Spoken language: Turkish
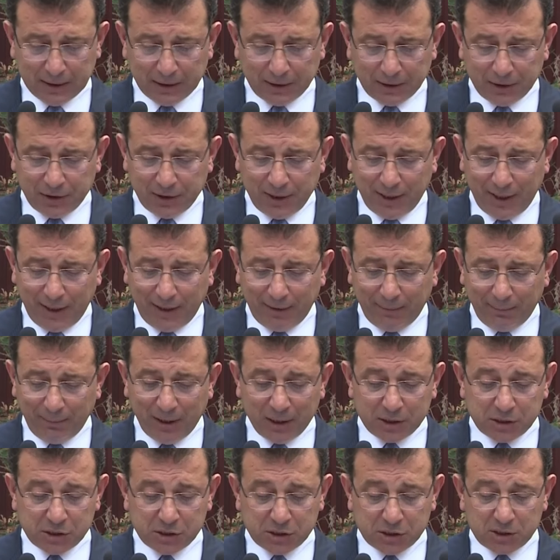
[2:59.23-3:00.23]
Yine
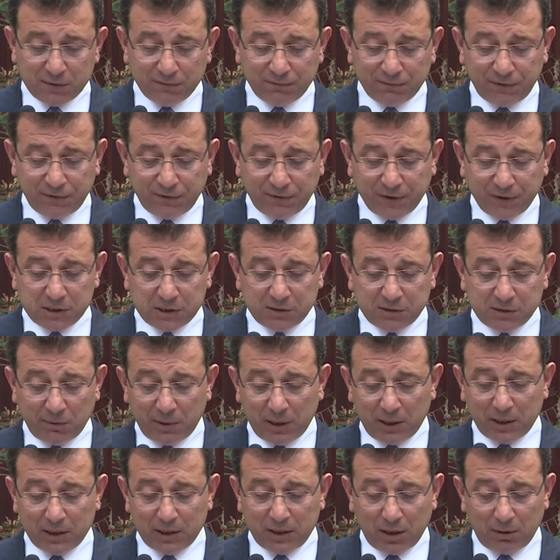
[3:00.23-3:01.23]
meclisin fesi ve
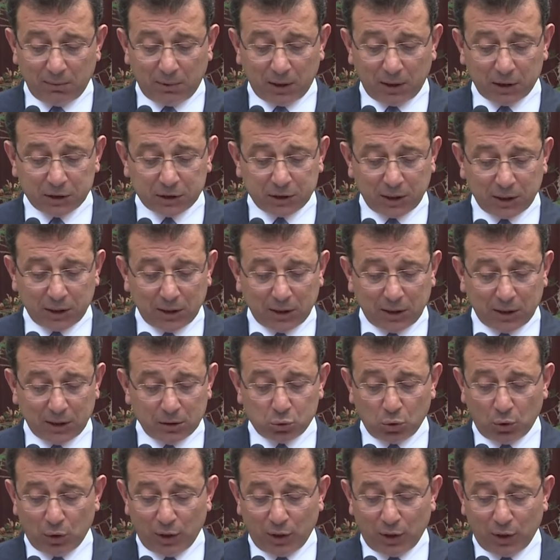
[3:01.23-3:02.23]
belediye başkanının
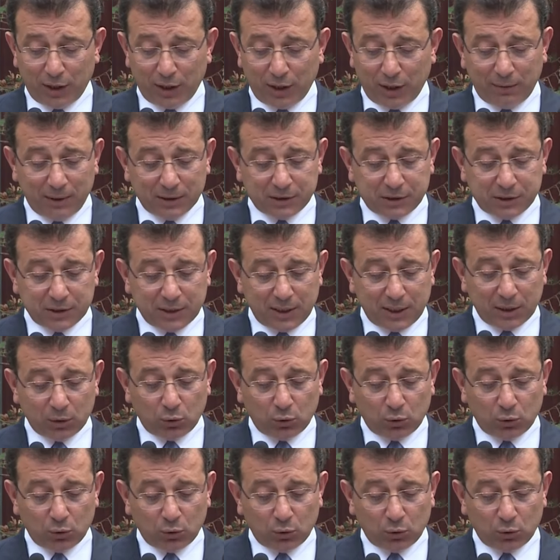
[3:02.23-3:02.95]
sona ermesine,